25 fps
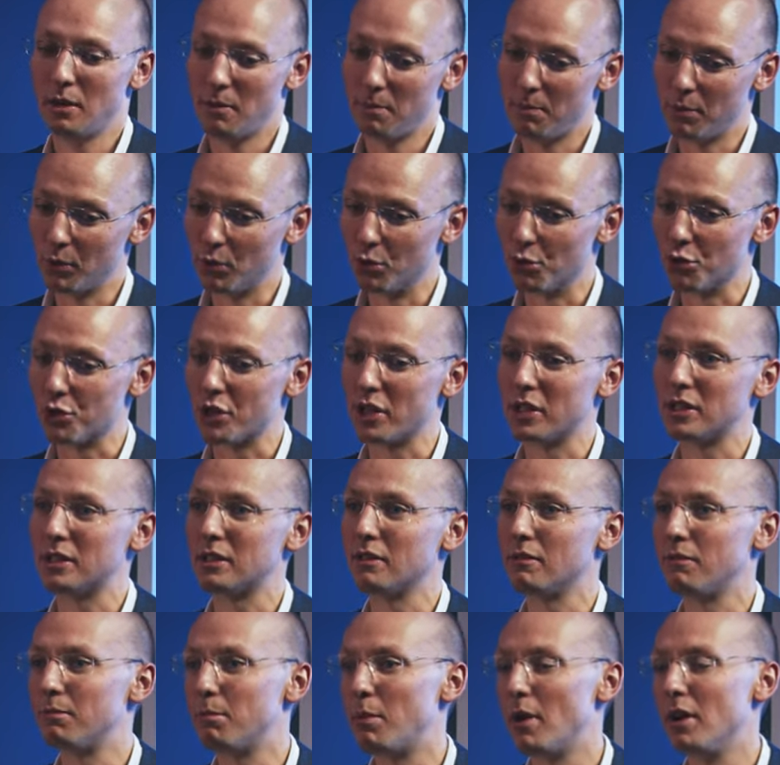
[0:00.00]

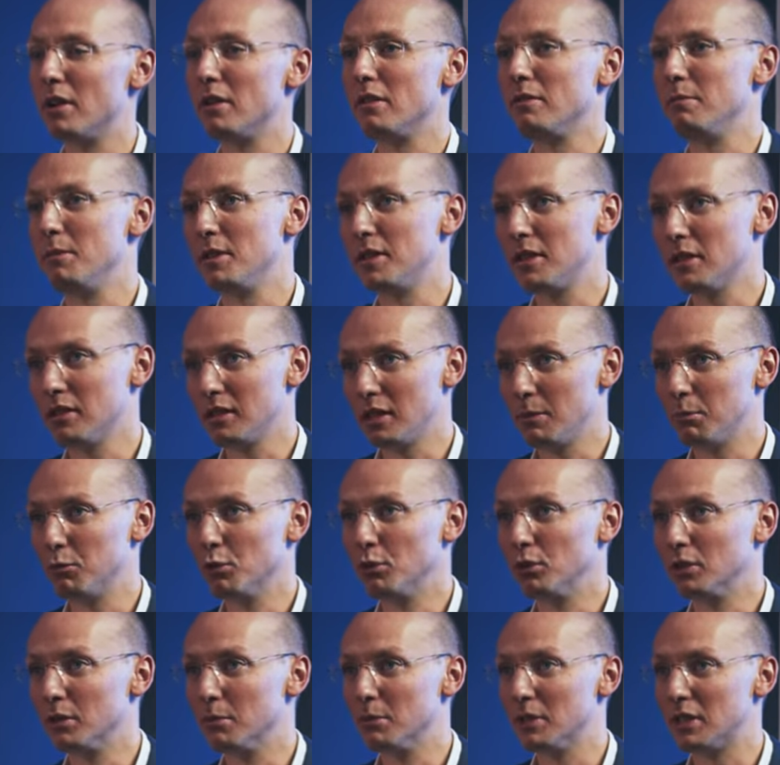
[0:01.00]
погружаться в паре вместе с
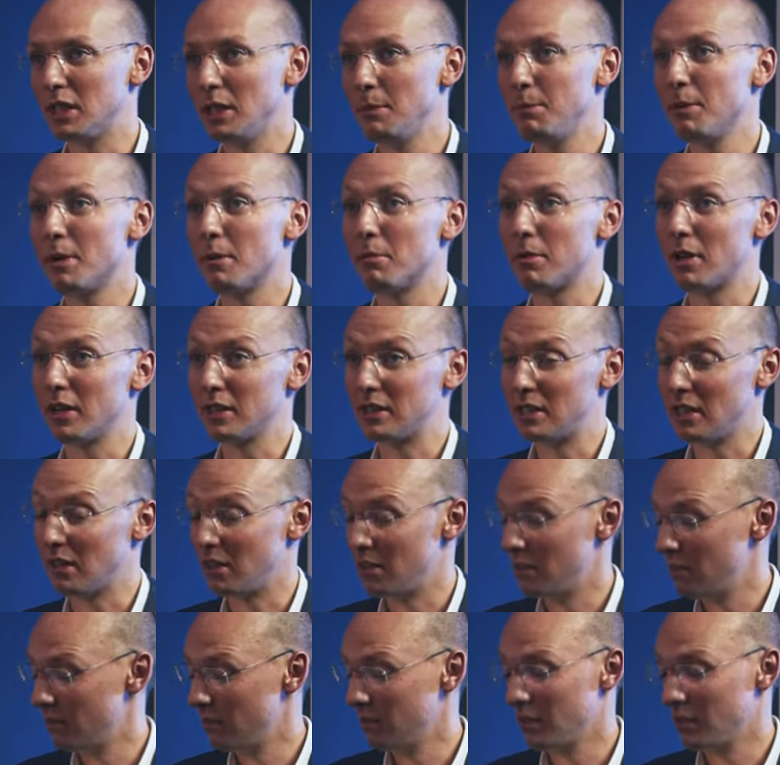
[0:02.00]
гипнологом и слипером, хотя